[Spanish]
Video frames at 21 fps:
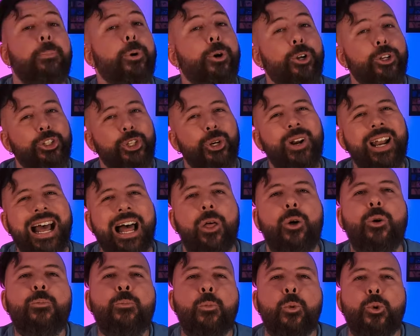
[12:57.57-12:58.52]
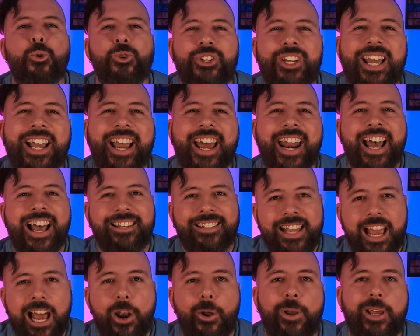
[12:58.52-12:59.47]
Por otro lado, muchas
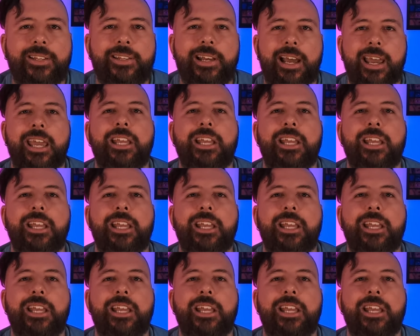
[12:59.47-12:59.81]
gracias a los que se han